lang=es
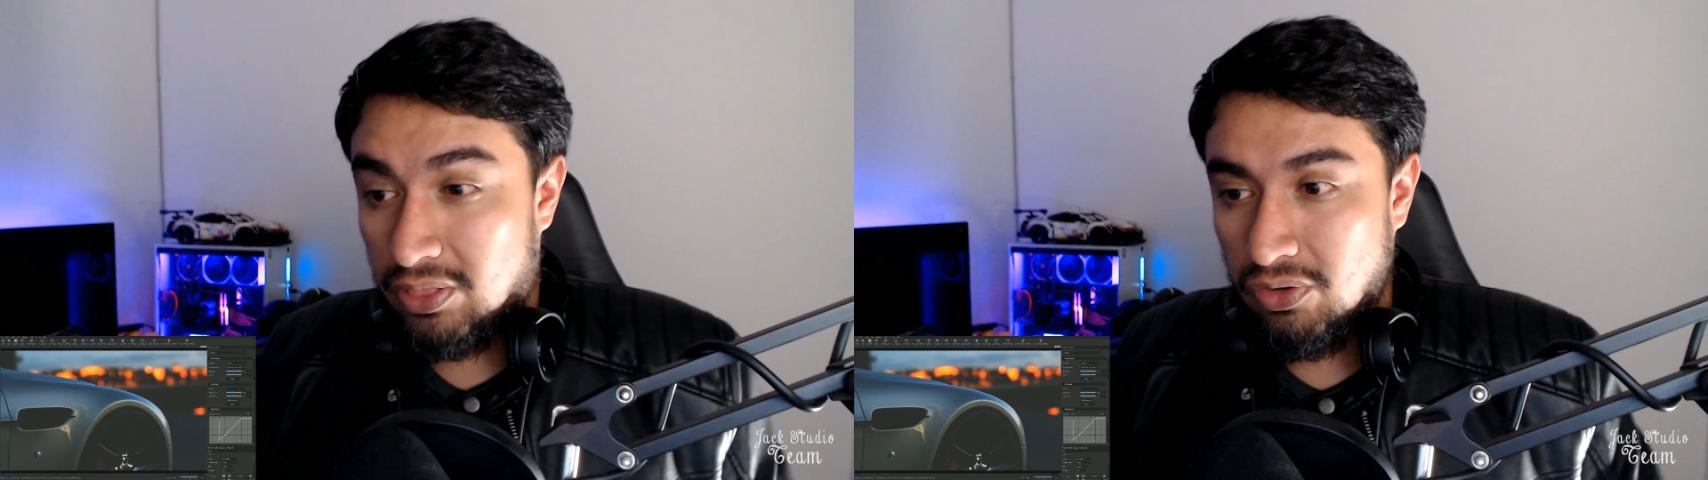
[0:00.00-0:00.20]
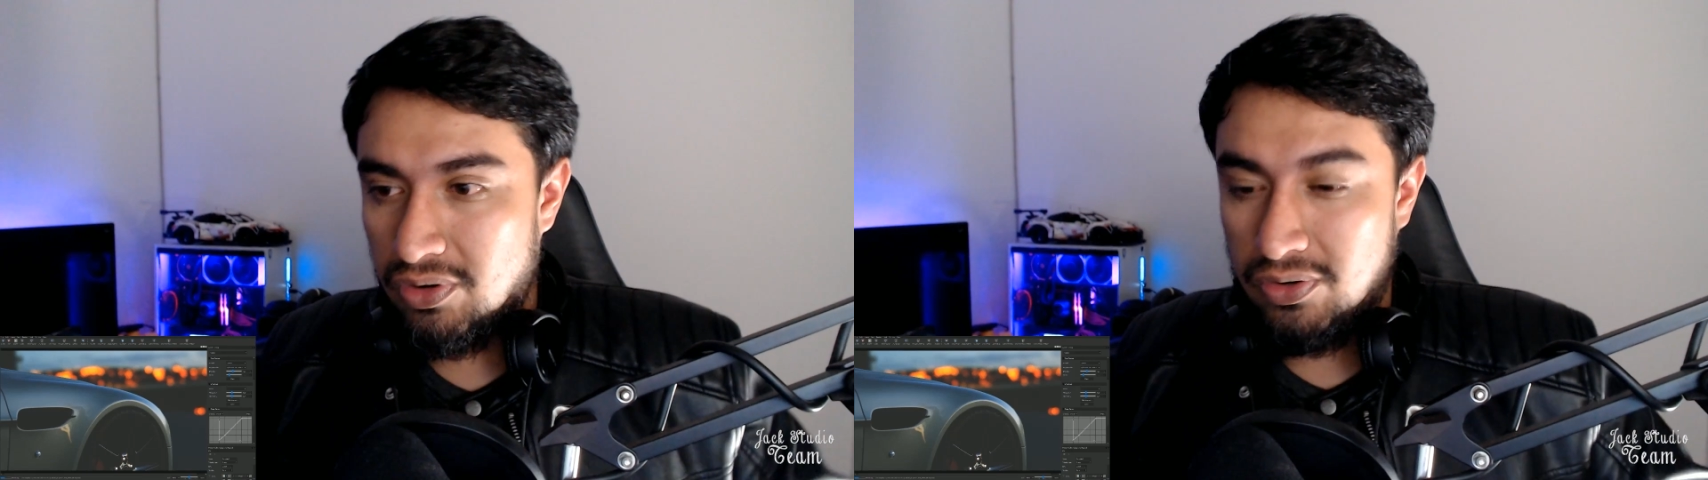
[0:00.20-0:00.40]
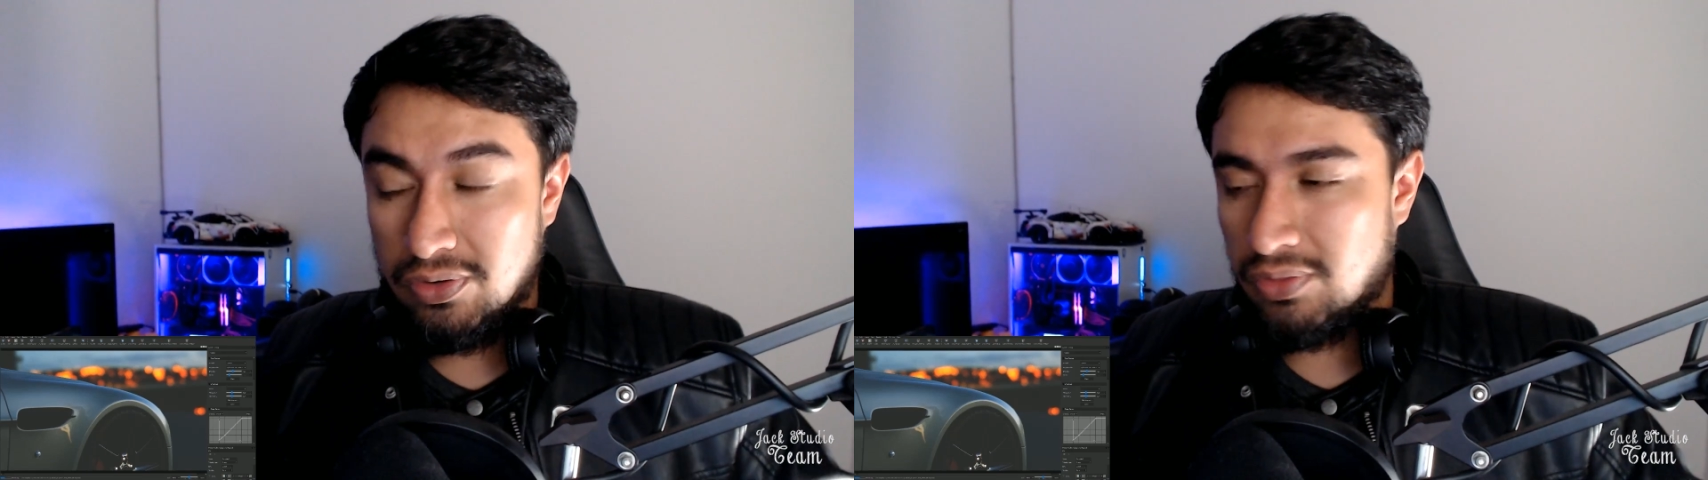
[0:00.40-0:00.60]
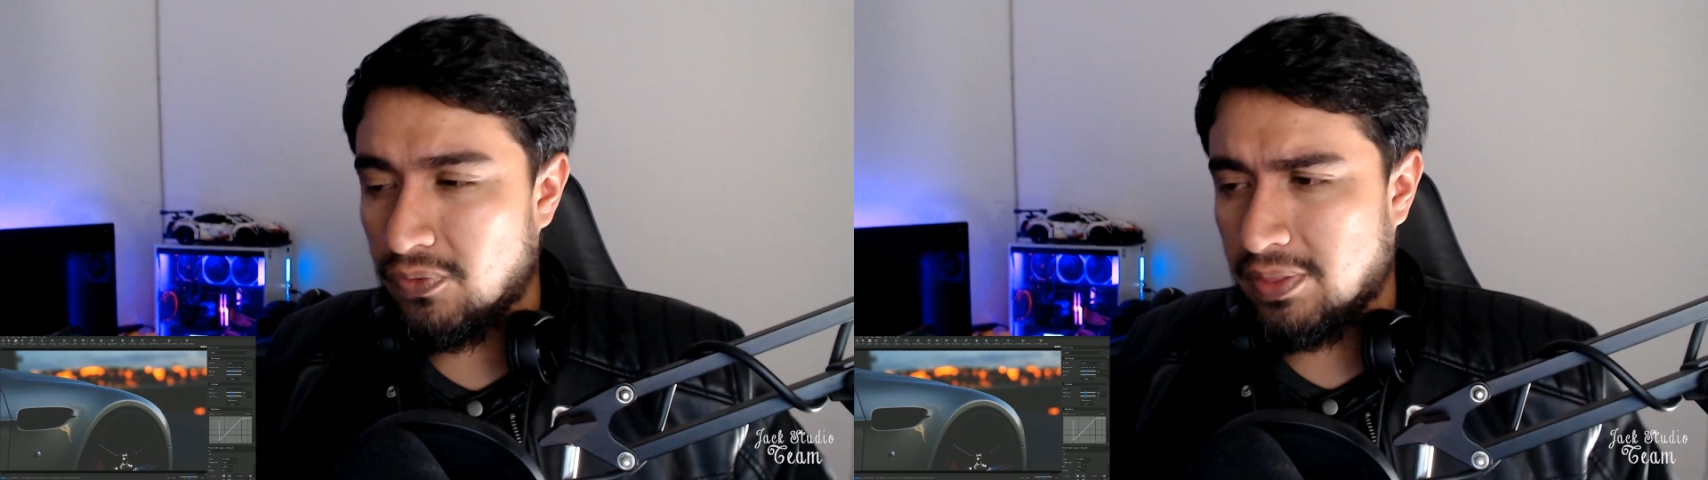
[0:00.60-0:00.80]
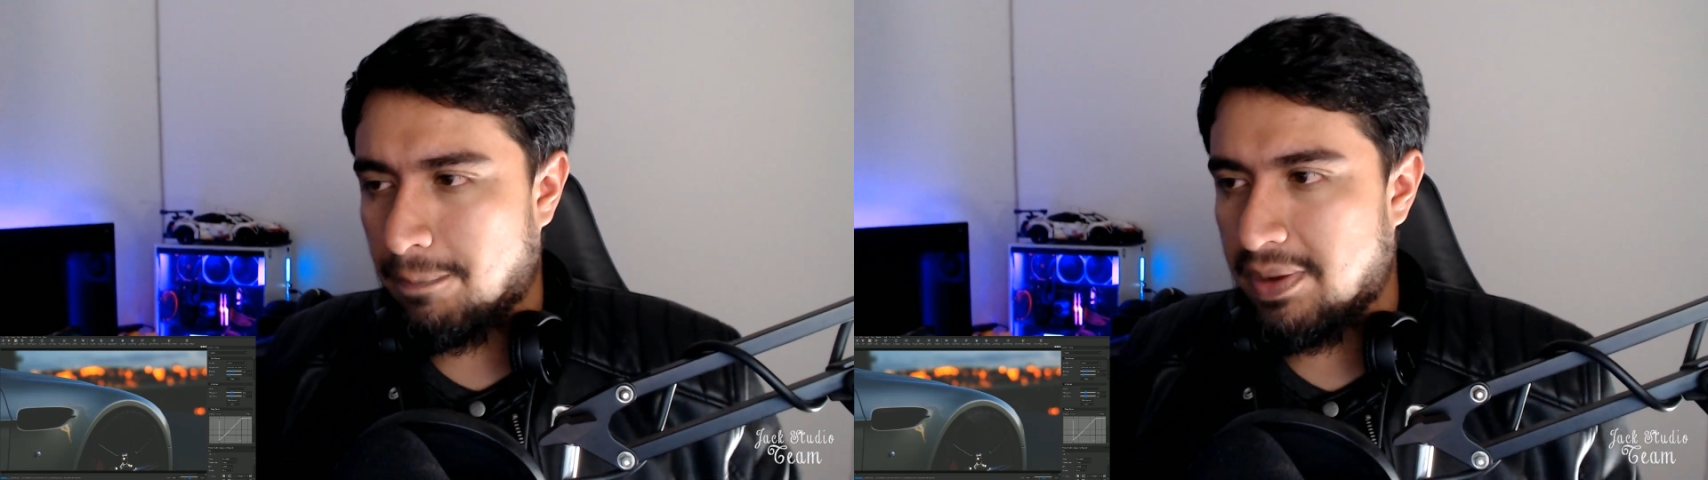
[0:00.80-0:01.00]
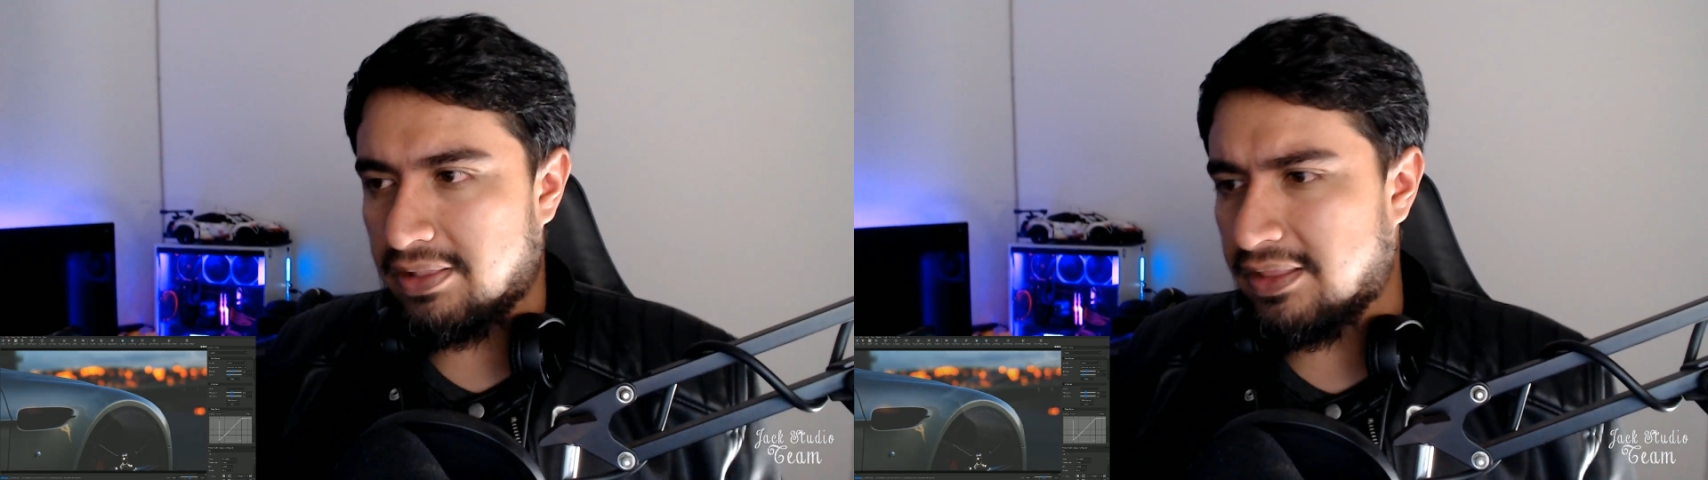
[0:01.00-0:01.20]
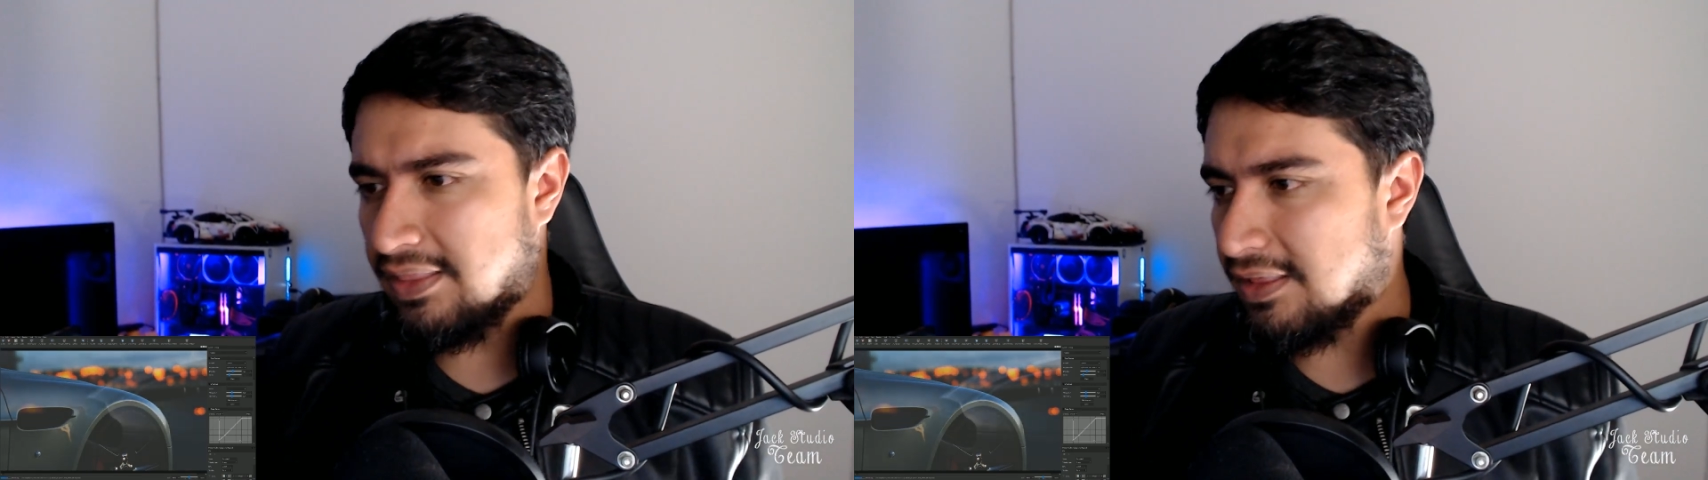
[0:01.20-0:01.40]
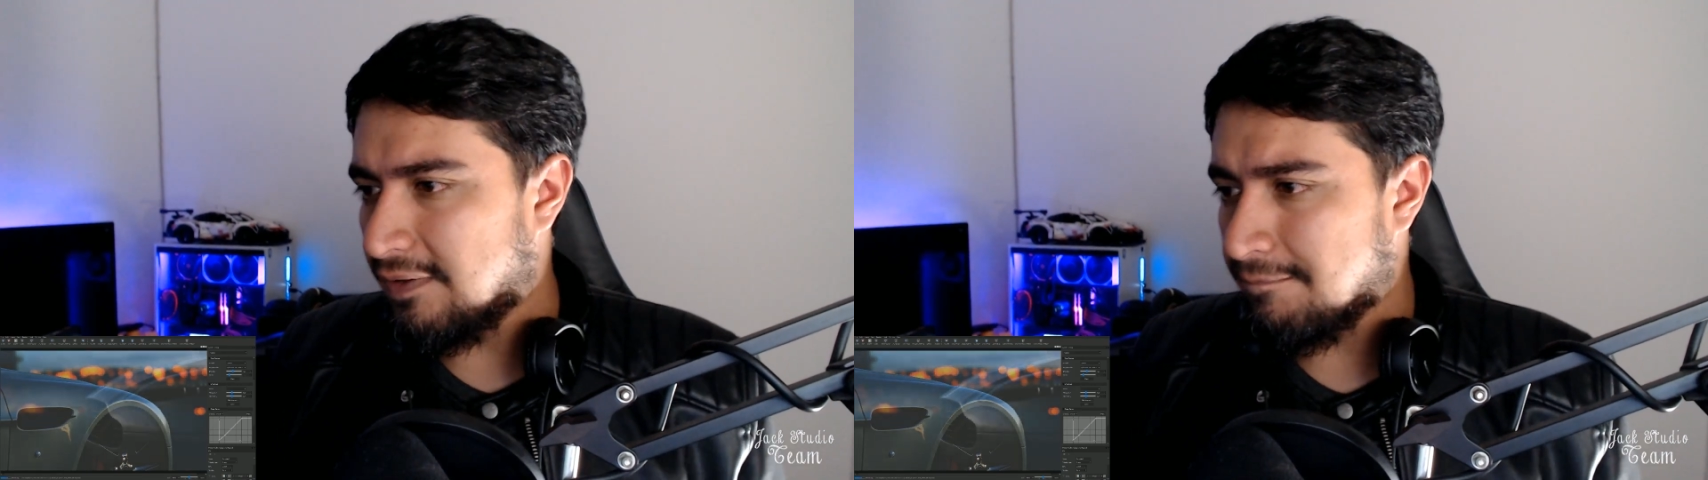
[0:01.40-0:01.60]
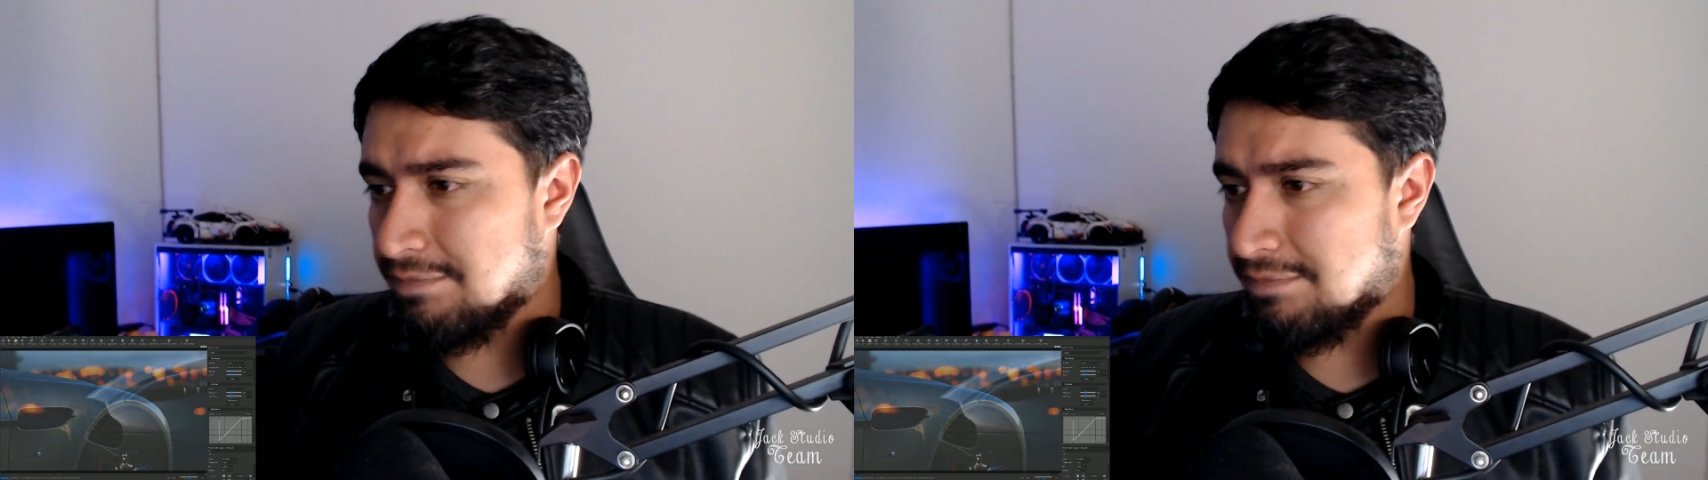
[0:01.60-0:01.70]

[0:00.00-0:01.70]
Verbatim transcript: tonos, toda esta parte de...